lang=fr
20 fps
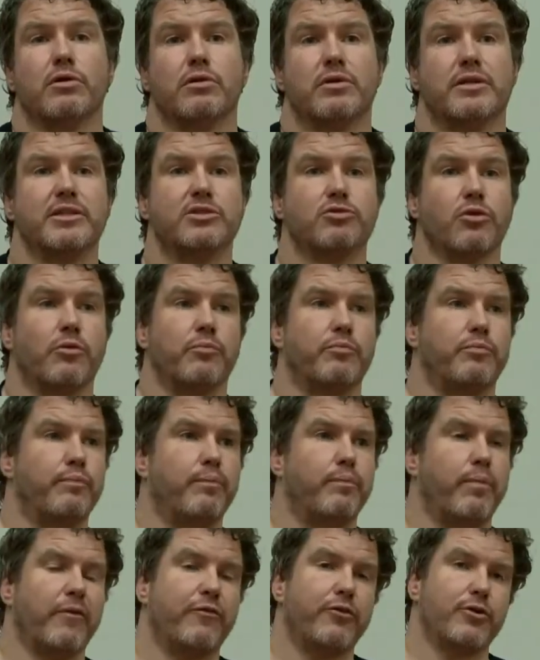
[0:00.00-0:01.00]
qui sont
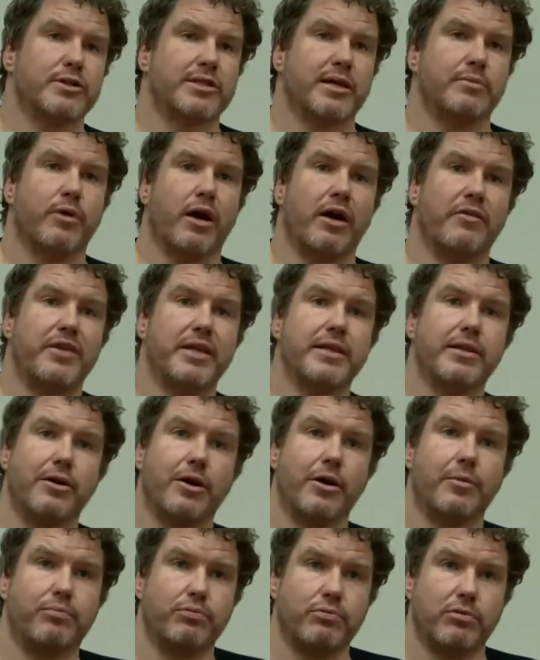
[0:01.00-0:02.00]
pas forcément
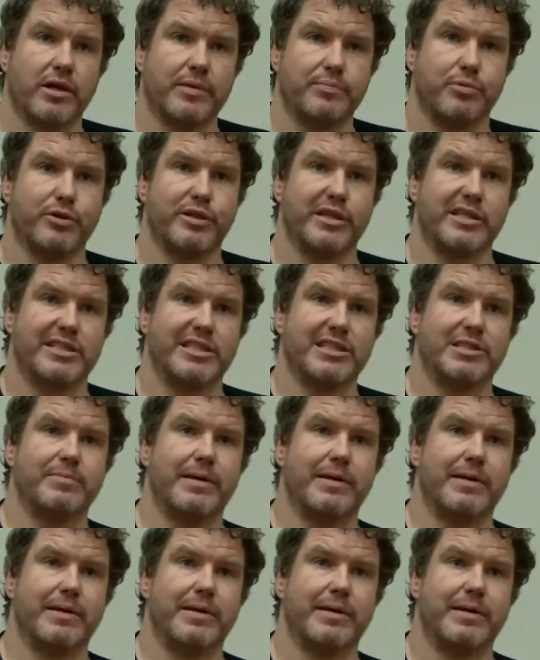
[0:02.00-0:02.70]
évidents pour hypothesis,